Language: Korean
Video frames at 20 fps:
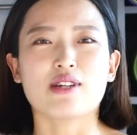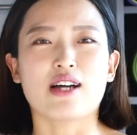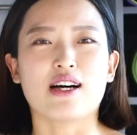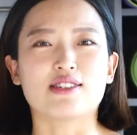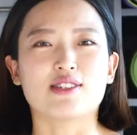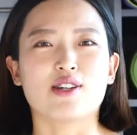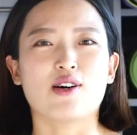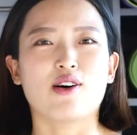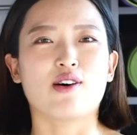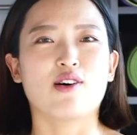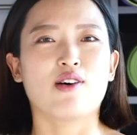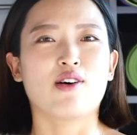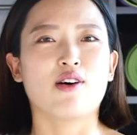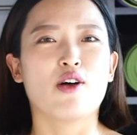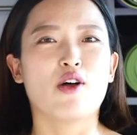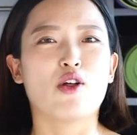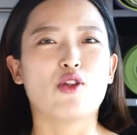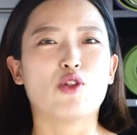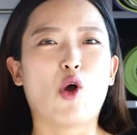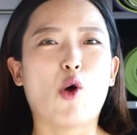나서
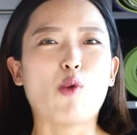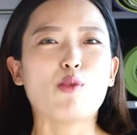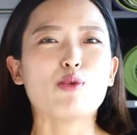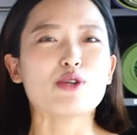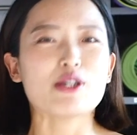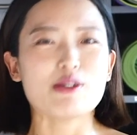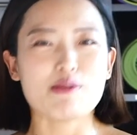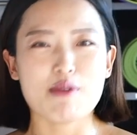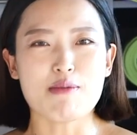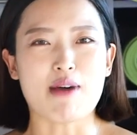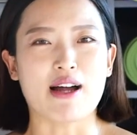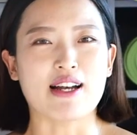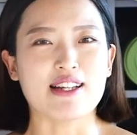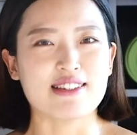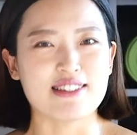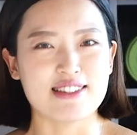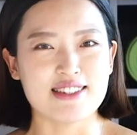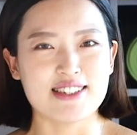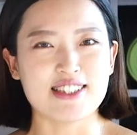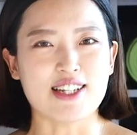너무 힘이 많이
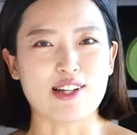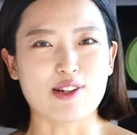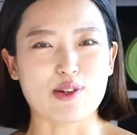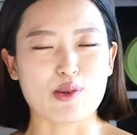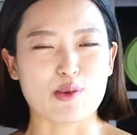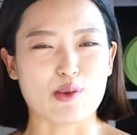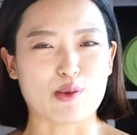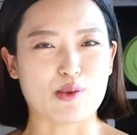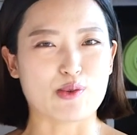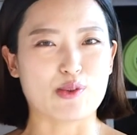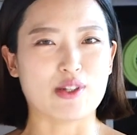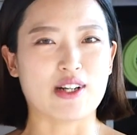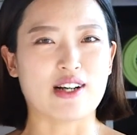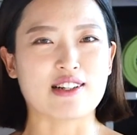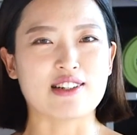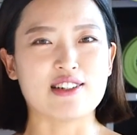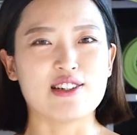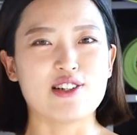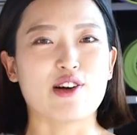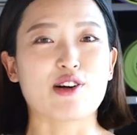들지 않도록 우리가
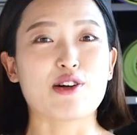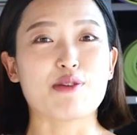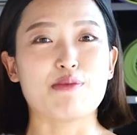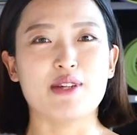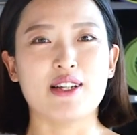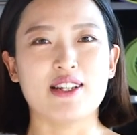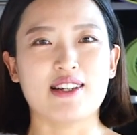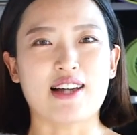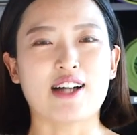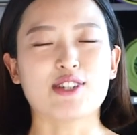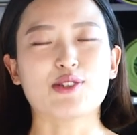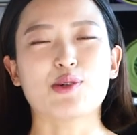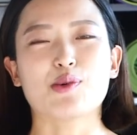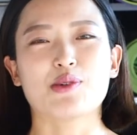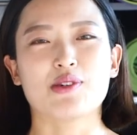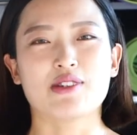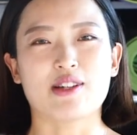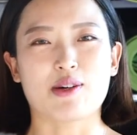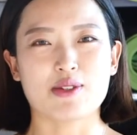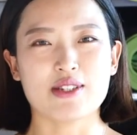근력을 미리
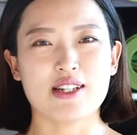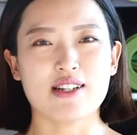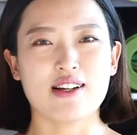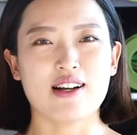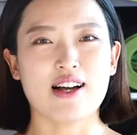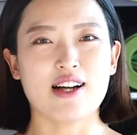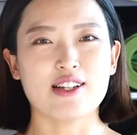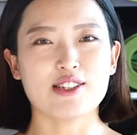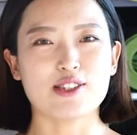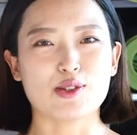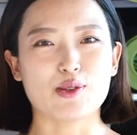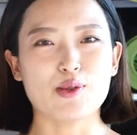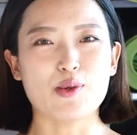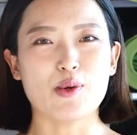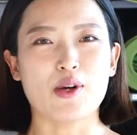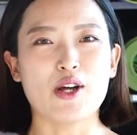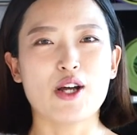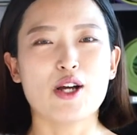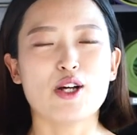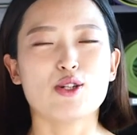다져놓는다고 생각하시고